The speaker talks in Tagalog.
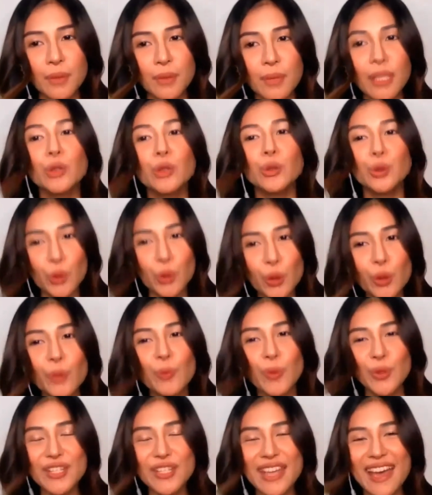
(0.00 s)
May tutulong
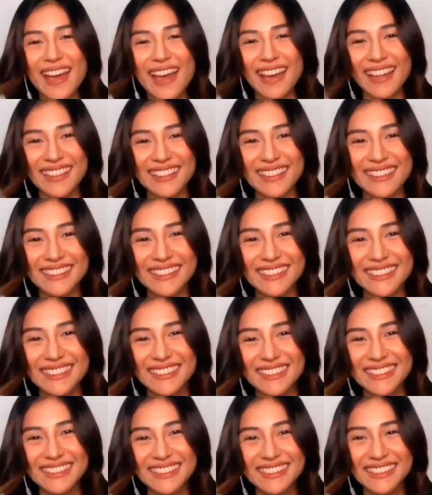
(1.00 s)
po sa akin
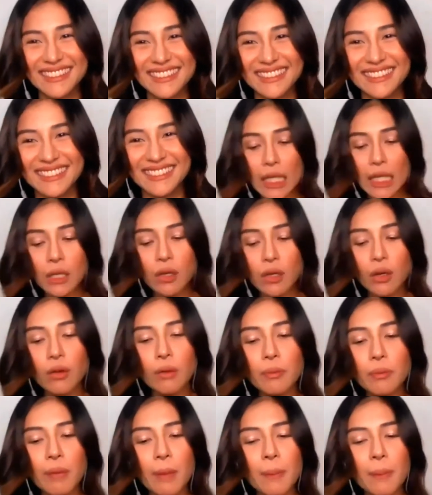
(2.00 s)
feeling
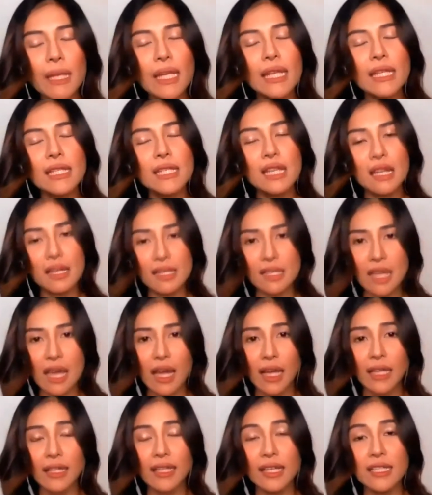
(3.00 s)
ko, mabilis lang
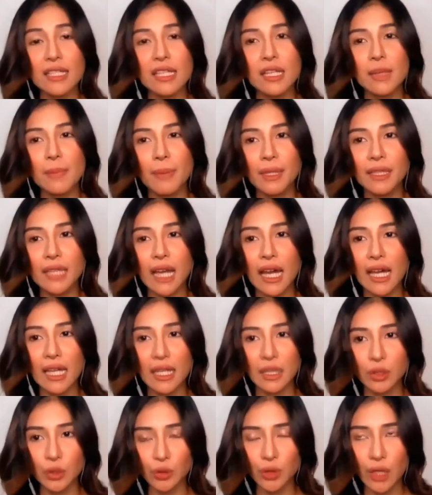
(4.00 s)
sa akin kasi
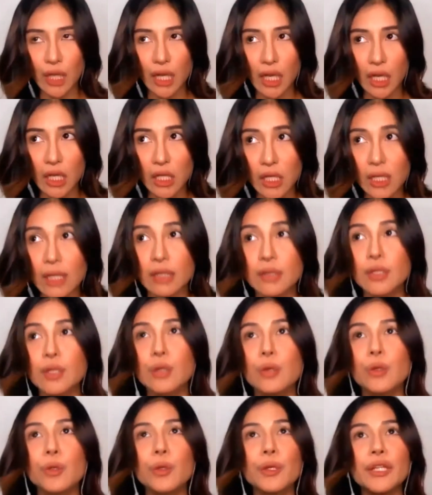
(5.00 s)
napagdaanan ko talaga siya. Eh.
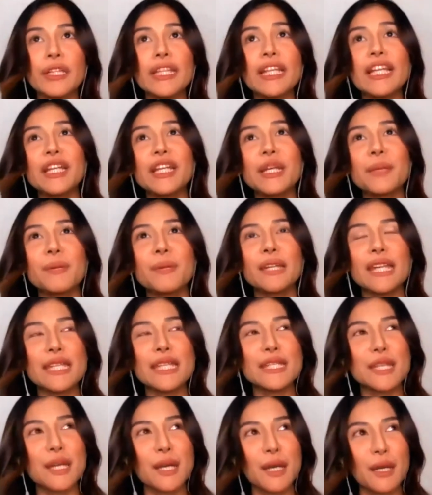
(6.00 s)
Siguro hindi lang naman
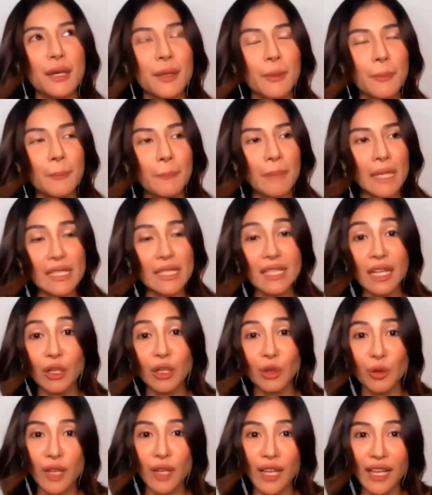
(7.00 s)
isang
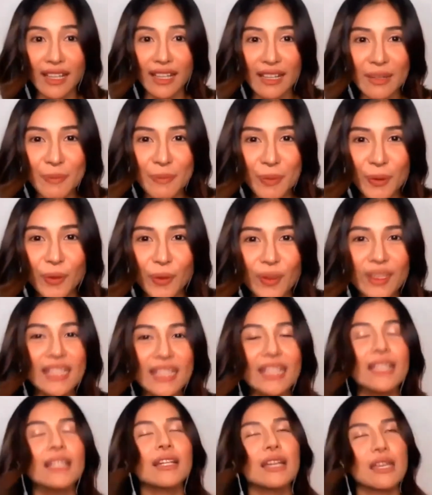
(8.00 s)
pinsan ko lang rin po.
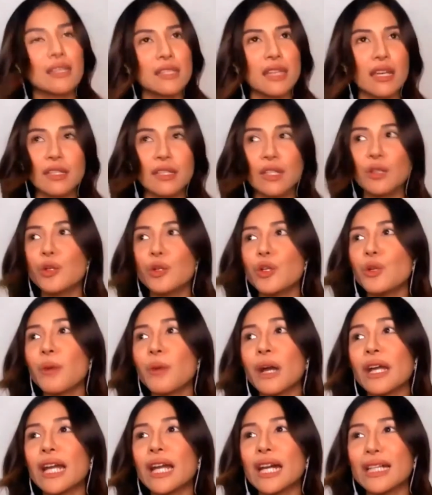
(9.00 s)
Hindi lang isa. Siguro
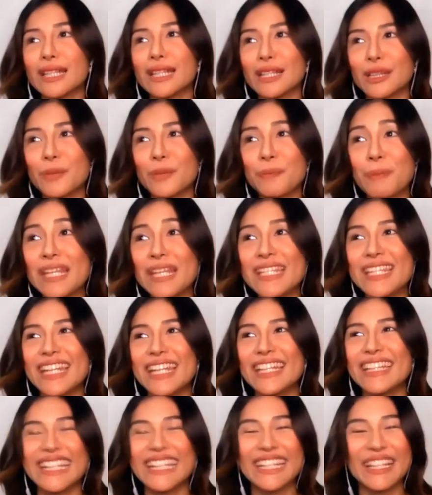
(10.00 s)
mga nakatatlong
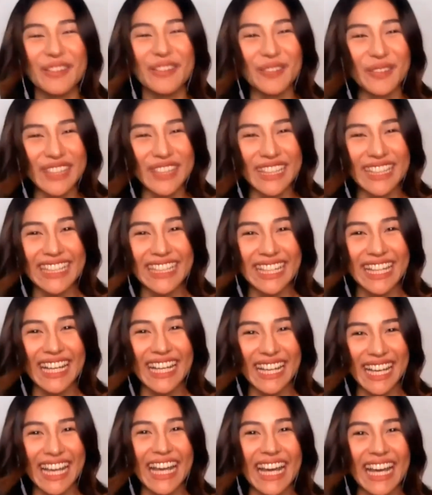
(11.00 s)
pinsan din ako na
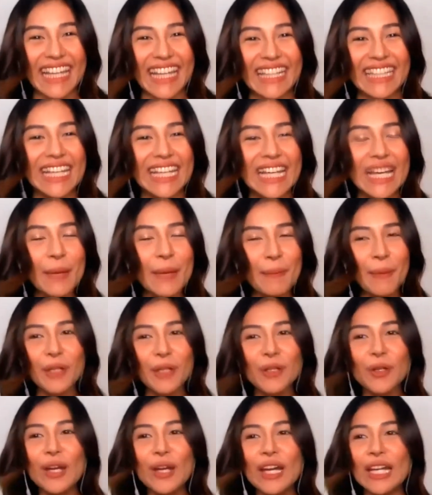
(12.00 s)
inalagaan.
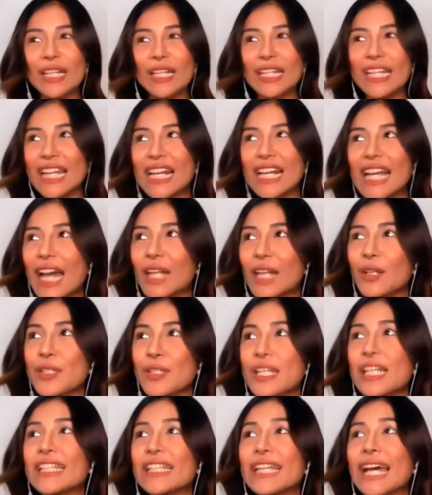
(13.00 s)
Pero inalagaan ko
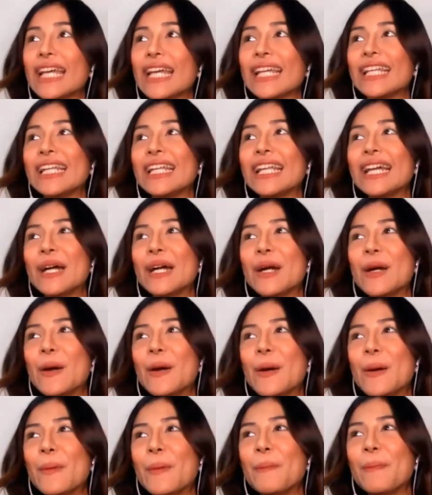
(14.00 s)
sila dahil
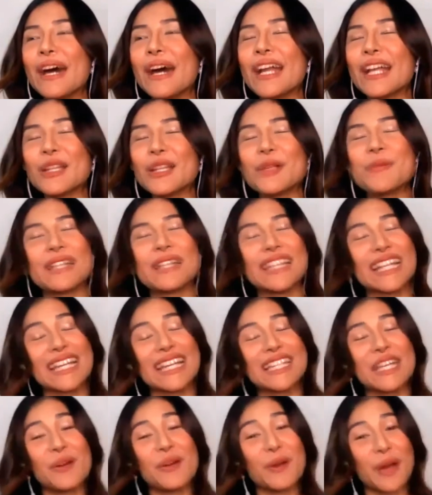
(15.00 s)
parang dumating
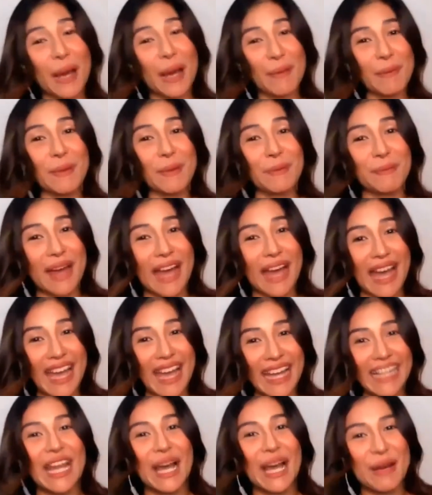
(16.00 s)
kasi yung
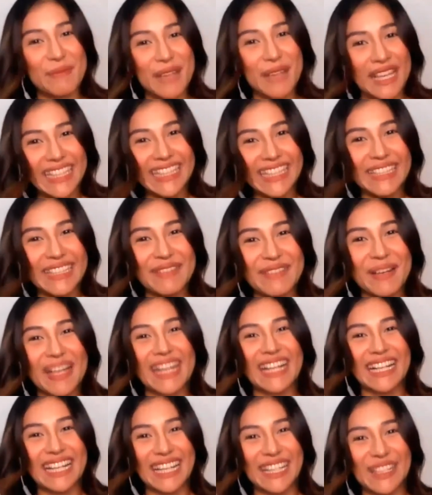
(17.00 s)
kapitbahay namin.
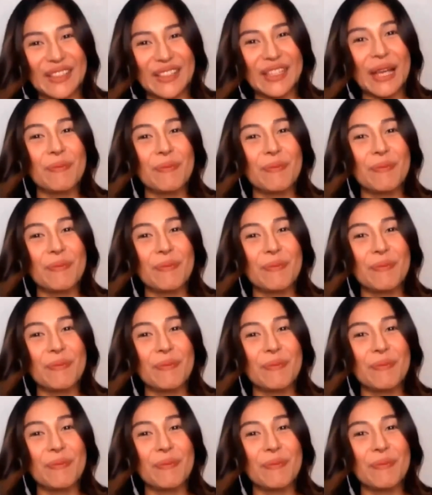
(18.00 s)
Parang ganun.